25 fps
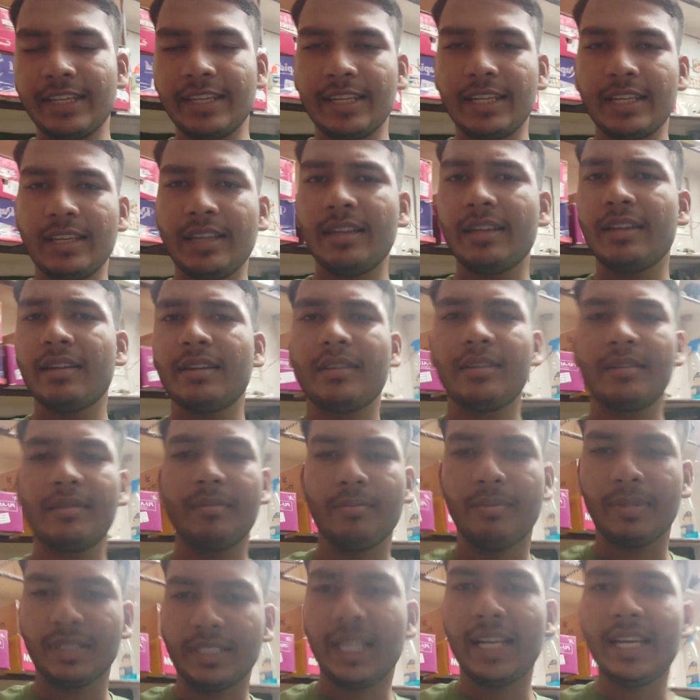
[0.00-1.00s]
लिए
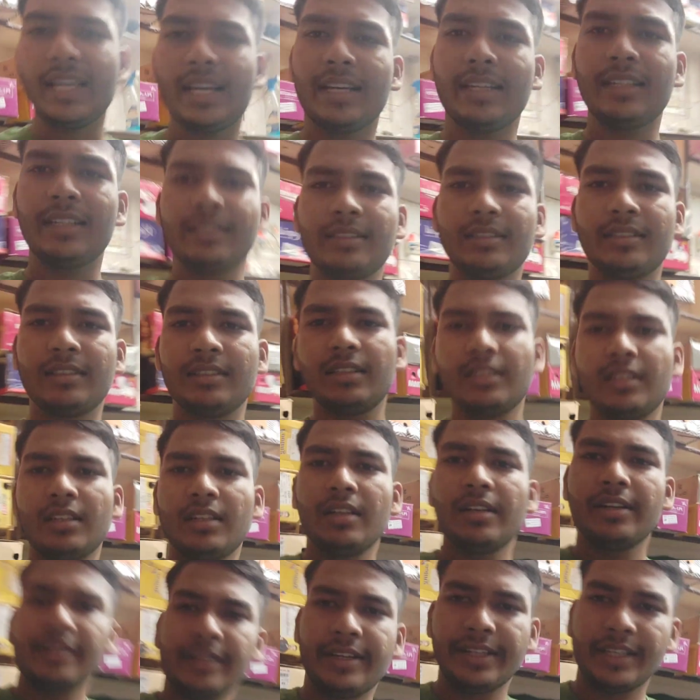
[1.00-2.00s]
बताया है
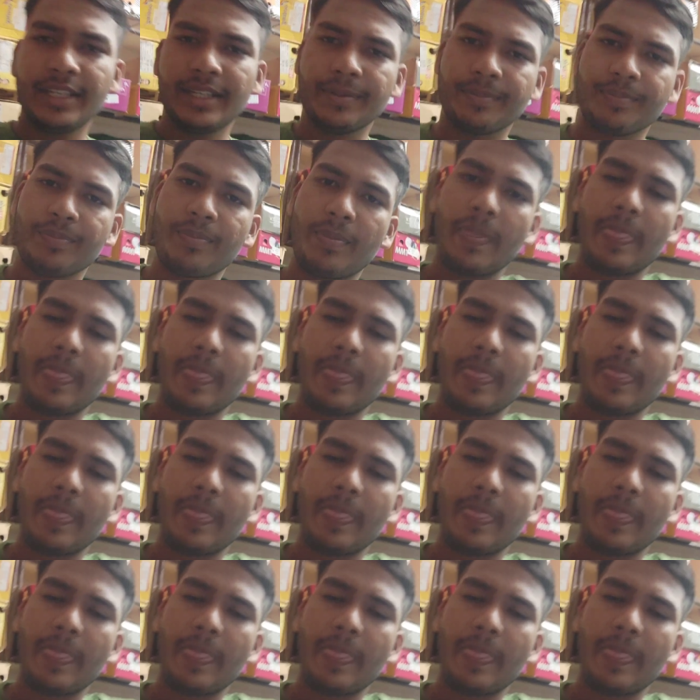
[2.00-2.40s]
ठीक है